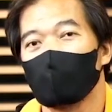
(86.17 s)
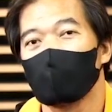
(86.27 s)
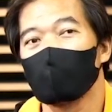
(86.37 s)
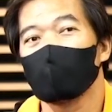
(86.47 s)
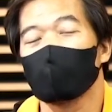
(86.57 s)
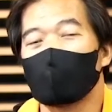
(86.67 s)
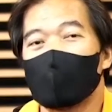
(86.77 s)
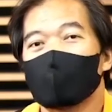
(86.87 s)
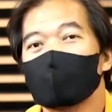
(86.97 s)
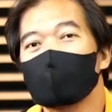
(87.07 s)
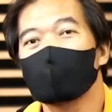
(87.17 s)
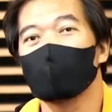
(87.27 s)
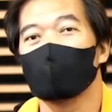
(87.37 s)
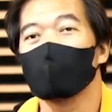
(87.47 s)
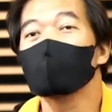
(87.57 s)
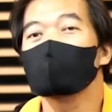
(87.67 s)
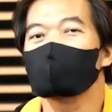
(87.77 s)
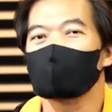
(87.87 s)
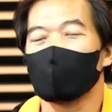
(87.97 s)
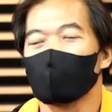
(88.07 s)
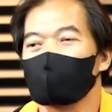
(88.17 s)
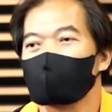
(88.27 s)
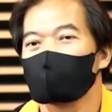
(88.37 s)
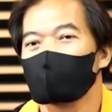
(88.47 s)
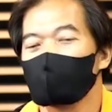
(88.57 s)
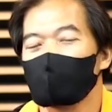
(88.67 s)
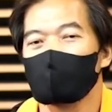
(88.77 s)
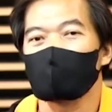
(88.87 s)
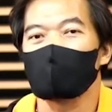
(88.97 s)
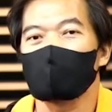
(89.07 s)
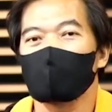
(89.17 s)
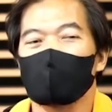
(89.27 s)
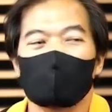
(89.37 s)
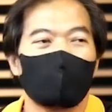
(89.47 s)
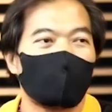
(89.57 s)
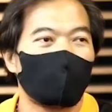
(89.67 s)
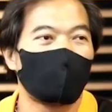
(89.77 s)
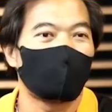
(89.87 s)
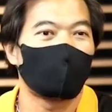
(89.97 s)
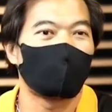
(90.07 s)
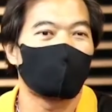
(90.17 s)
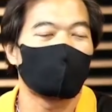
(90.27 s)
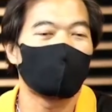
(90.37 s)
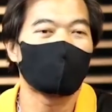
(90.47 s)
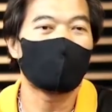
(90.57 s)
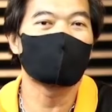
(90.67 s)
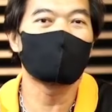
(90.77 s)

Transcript: เรื่องของการได้ยินของมนุษย์นะครับจริงๆเขาก็เป็นงานวิ